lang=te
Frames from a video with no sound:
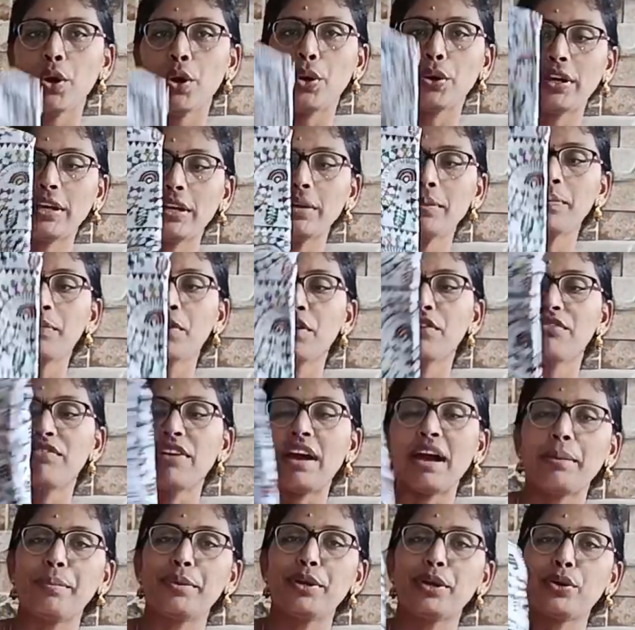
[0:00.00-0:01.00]
ఓకేనా
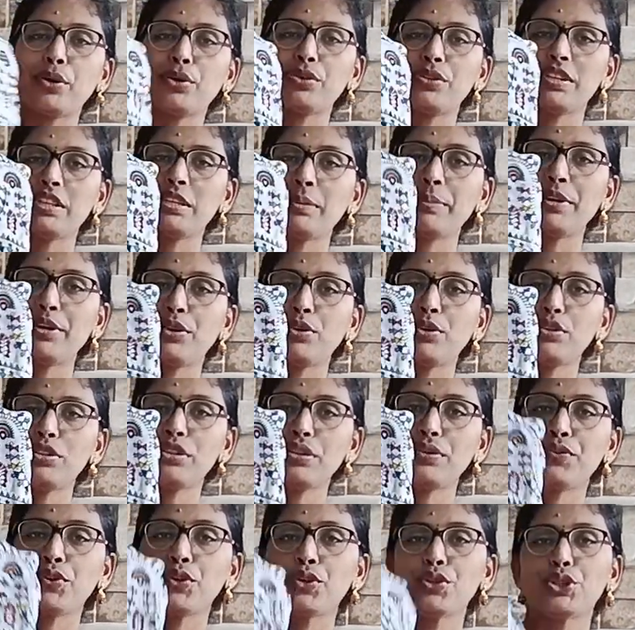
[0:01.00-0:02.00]
ఫ్యాబ్రిక్ వచ్చేసి మనకు
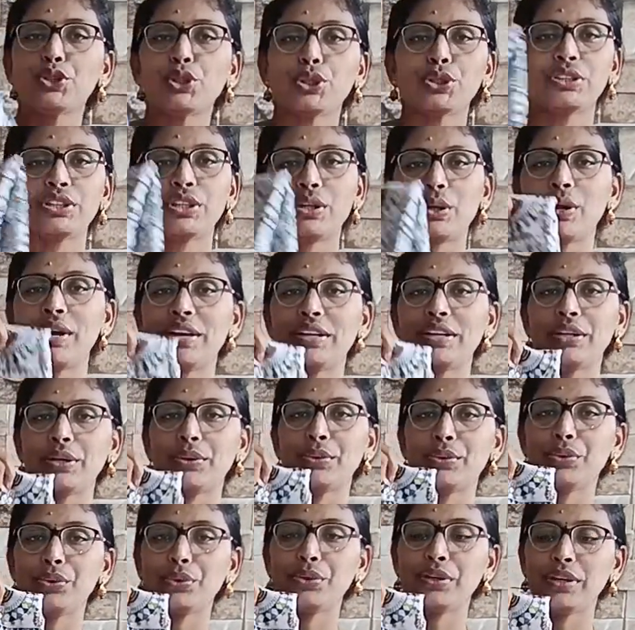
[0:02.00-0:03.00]
సిఫోన్ జార్జెట్లో అయితే
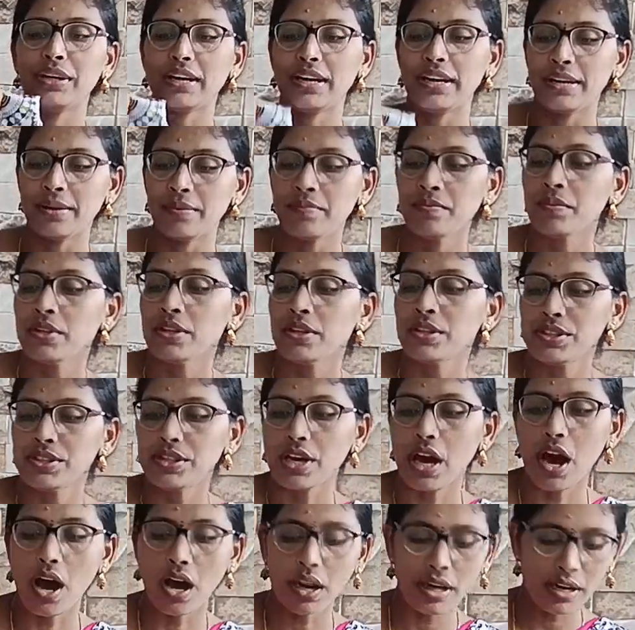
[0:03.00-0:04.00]
ఉంటుంది అండి
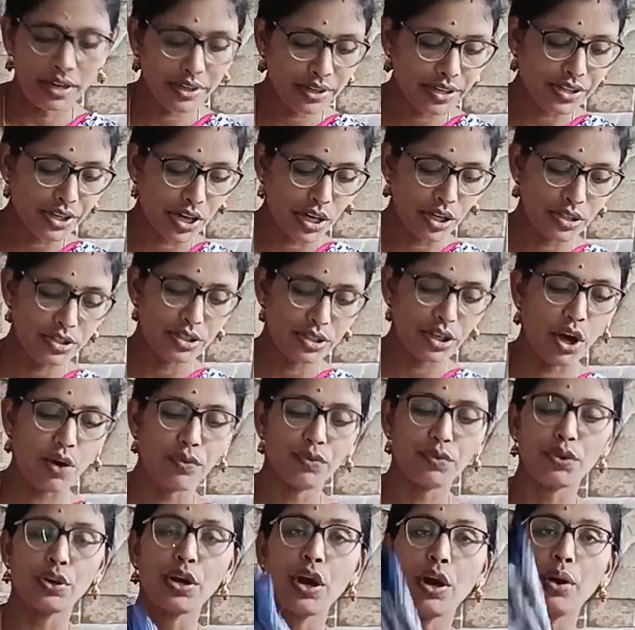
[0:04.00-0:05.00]
చాలా అంటే చాలా
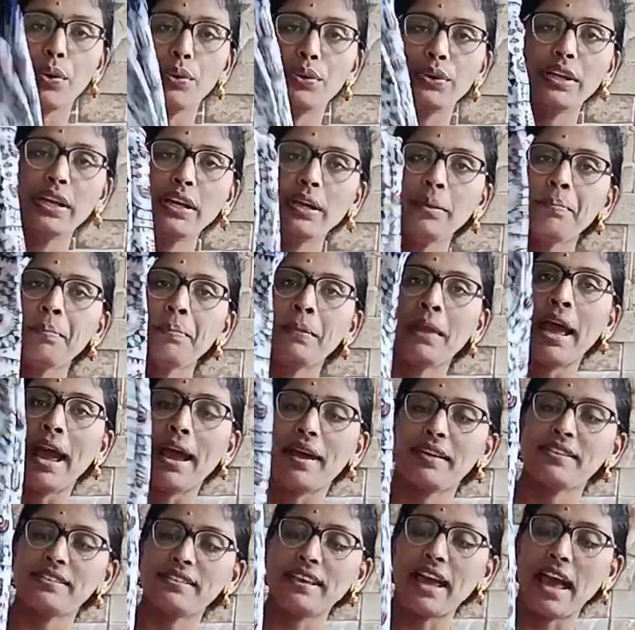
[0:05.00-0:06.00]
సాఫ్ట్గా ఉంది
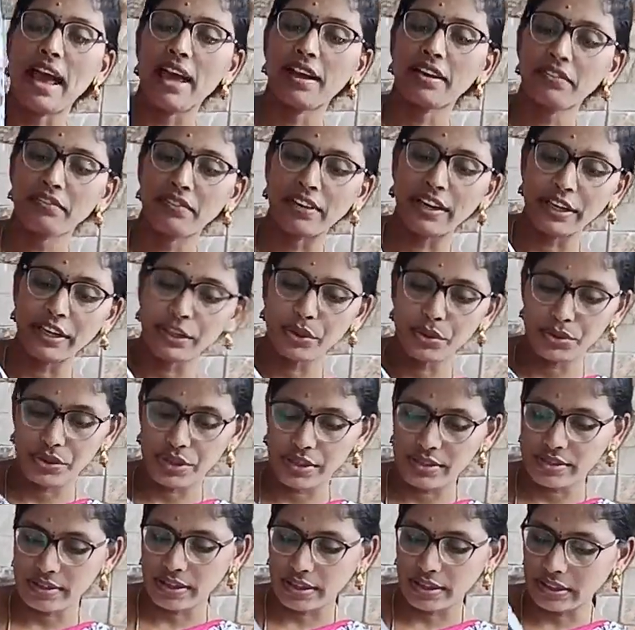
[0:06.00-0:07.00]
అండ్ శారీ వెయిట్
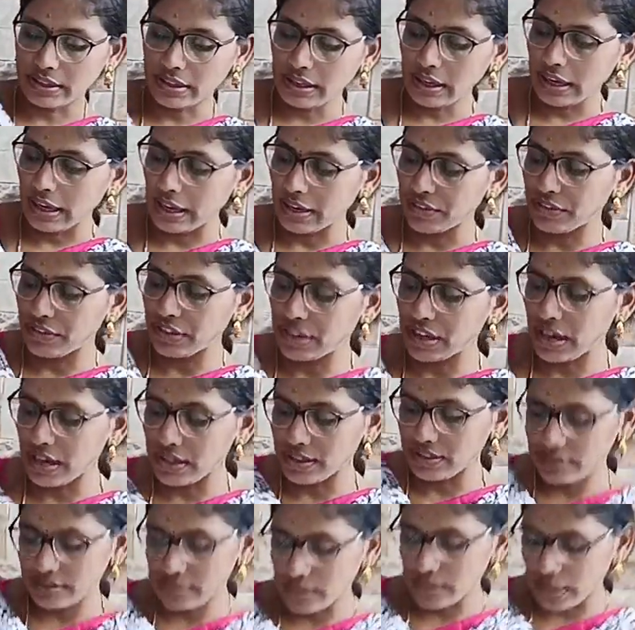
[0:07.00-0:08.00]
వచ్చేసరికి హెవీగా
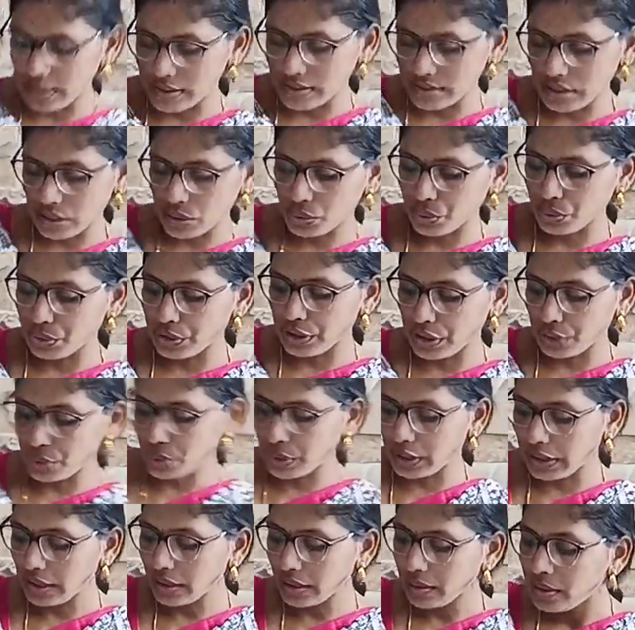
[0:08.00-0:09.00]
అస్సలు ఉండదు
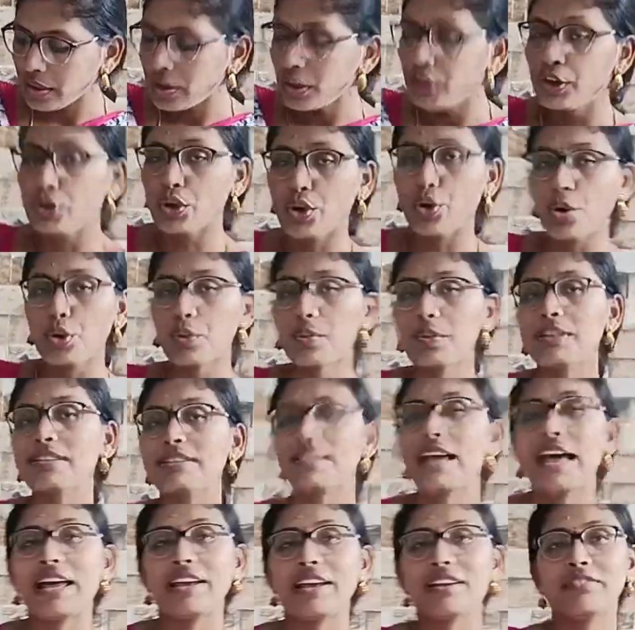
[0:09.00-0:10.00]
అండి నార్మల్
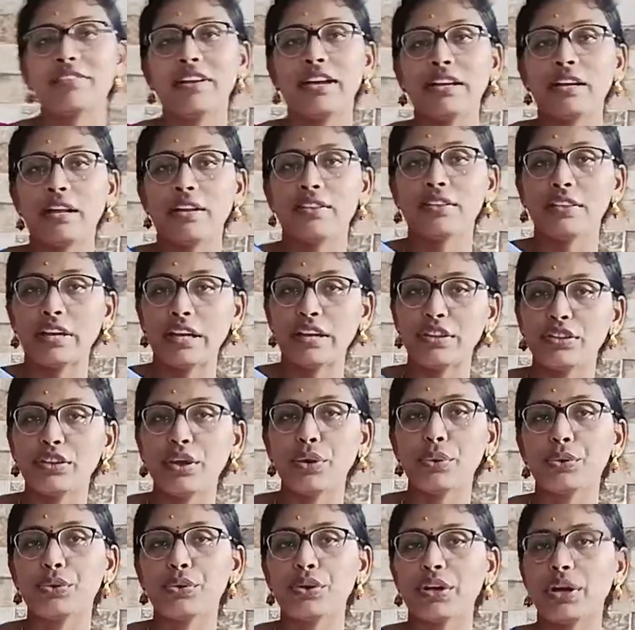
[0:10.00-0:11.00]
శారీ వెయిట్ ఎంత
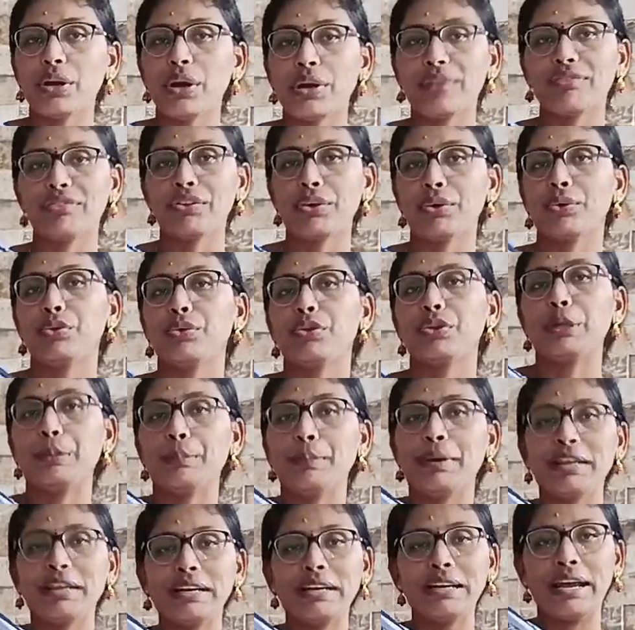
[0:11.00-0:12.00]
ఉంటాయో అంతే ఉంటుంది
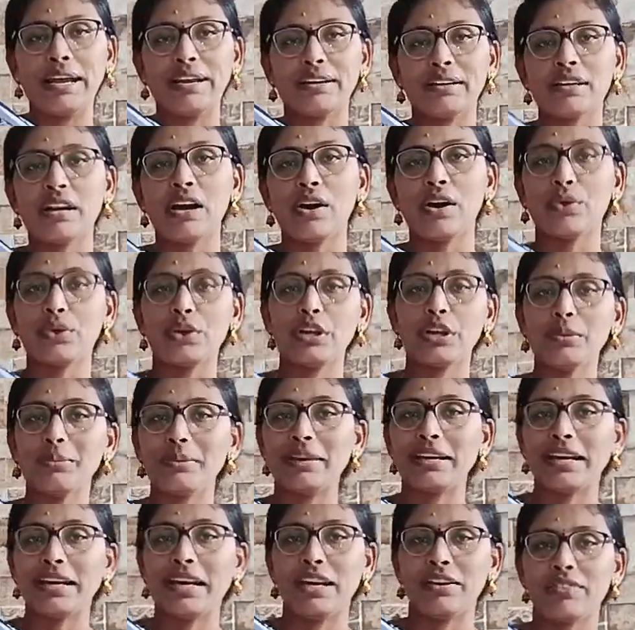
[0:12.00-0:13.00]
మరి లైట్గా ఉండదు
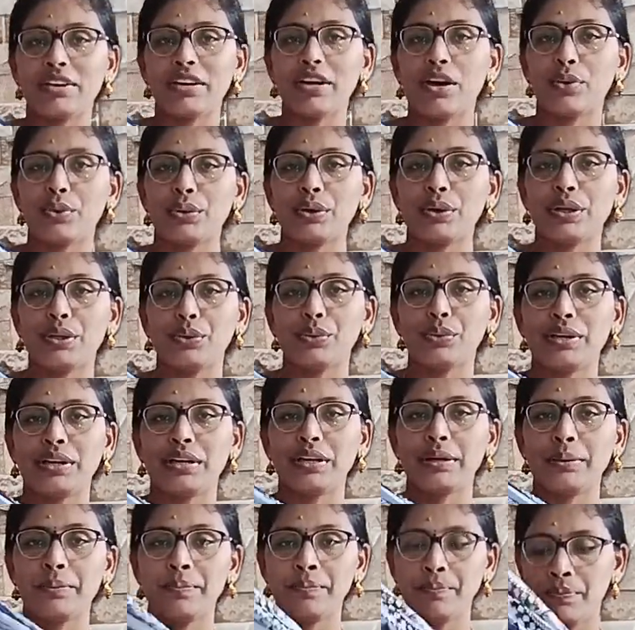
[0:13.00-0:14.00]
మరి హెవీగా ఉండదు
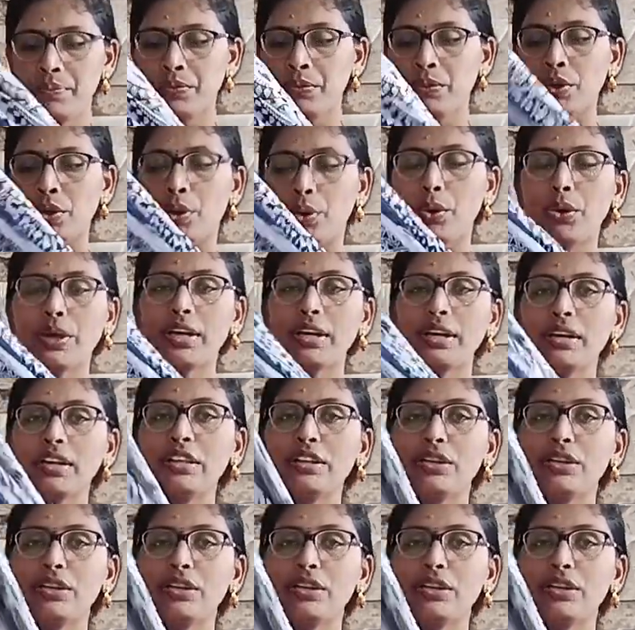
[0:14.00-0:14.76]
అండి ఓకేనా